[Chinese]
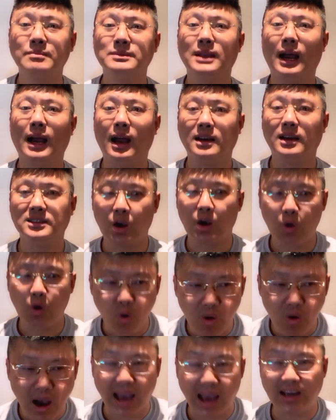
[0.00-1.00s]
啊，像
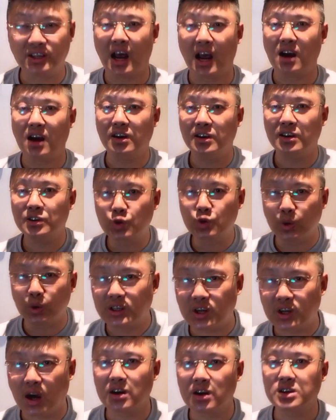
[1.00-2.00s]
空海上人、最
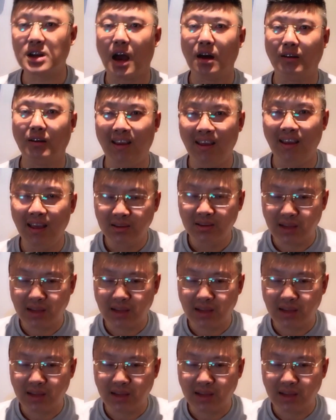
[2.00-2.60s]
成上人，